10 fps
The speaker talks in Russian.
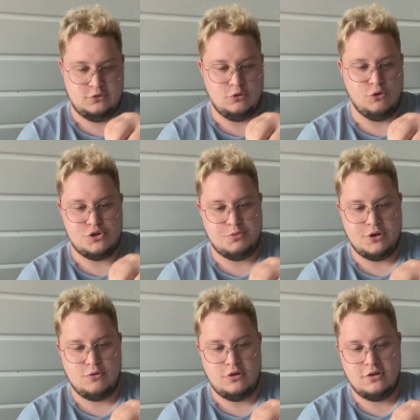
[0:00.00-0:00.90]
Очень
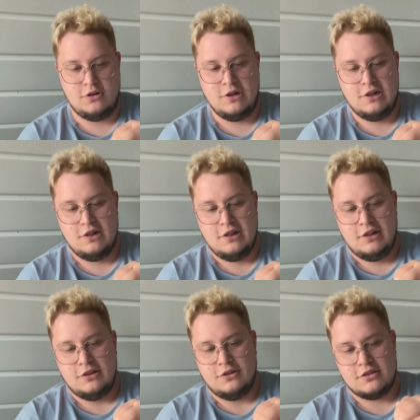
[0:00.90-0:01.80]
прикольно.
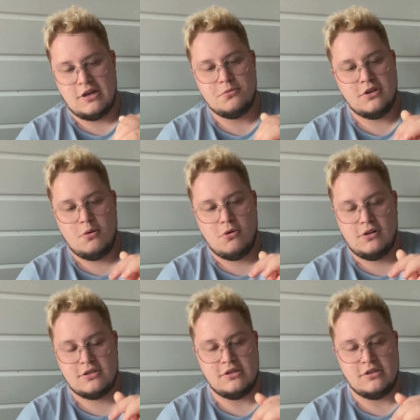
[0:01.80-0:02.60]
На самом деле молодцы.